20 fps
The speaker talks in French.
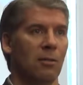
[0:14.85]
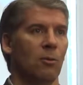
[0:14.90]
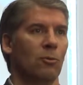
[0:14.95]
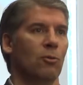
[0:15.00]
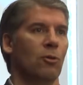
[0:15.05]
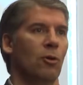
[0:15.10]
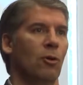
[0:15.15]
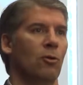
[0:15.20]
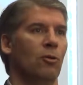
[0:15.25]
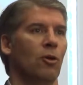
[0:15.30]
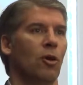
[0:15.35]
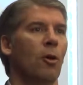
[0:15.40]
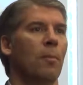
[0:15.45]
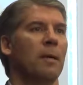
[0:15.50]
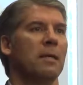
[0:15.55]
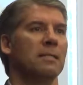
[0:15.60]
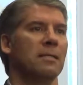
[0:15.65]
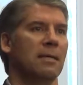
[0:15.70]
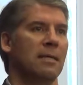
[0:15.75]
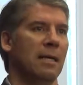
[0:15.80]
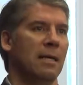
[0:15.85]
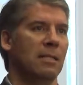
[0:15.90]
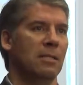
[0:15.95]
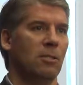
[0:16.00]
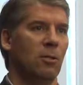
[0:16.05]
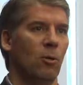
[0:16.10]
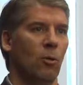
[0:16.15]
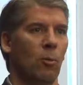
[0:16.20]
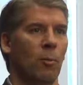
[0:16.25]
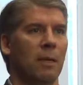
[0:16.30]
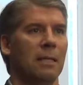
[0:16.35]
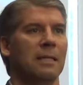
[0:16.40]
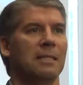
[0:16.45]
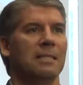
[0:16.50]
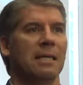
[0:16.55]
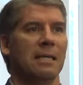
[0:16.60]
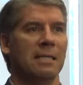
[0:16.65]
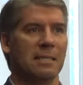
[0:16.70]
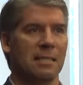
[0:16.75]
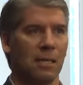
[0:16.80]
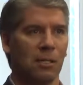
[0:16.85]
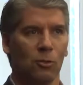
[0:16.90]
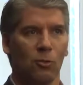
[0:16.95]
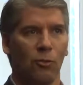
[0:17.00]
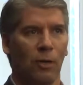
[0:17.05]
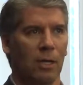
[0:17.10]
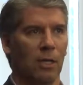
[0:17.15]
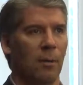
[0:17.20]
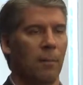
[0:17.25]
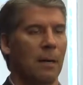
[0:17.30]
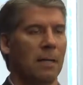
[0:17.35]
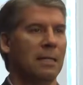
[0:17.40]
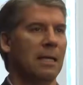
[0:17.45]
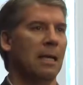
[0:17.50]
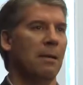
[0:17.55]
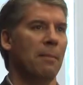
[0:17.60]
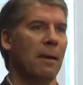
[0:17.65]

donc une représentation auprès des instances gouvernementales,